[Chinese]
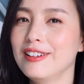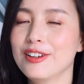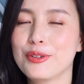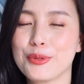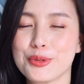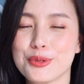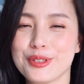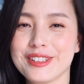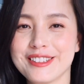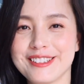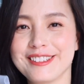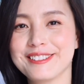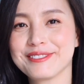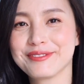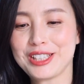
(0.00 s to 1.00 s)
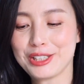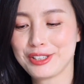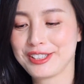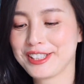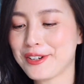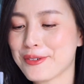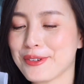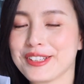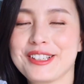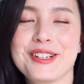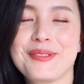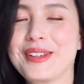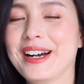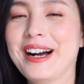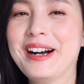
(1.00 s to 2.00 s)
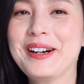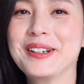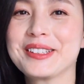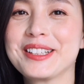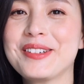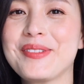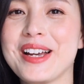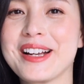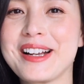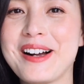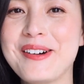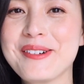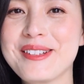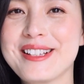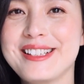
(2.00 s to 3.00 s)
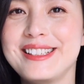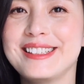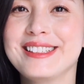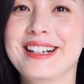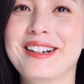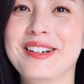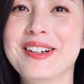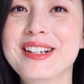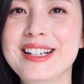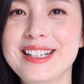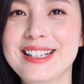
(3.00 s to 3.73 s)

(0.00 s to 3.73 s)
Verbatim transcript: 哎，我觉得那个效果特别好，特别高级。然后。